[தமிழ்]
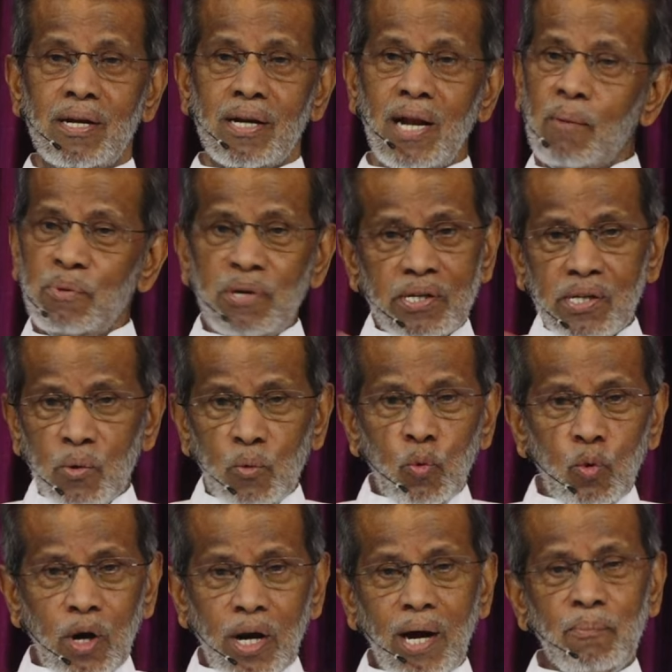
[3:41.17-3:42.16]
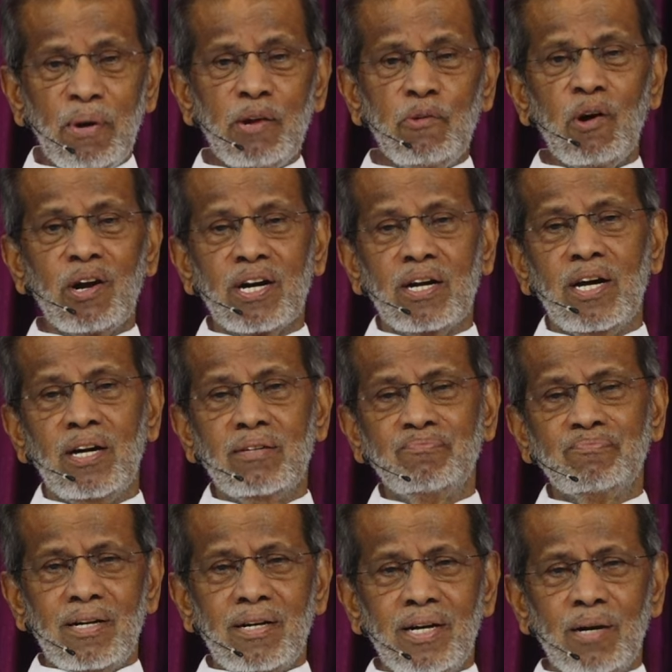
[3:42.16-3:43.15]
நாம் இருக்கிற ஊரெல்லாம் அறிவார்களா
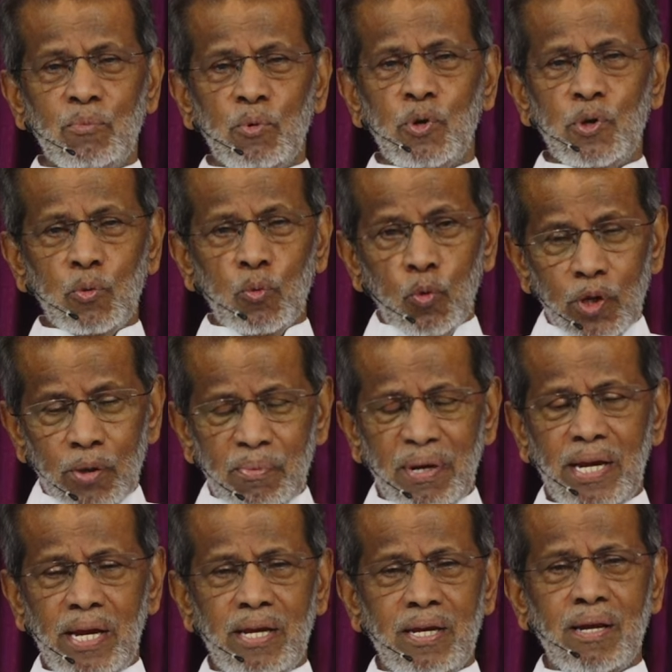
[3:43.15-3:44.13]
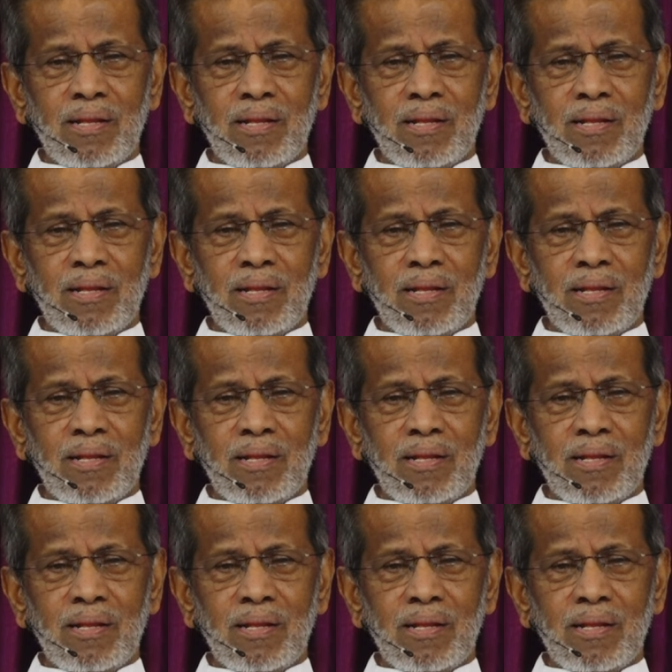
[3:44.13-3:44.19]
நம்முடைய உரிமையை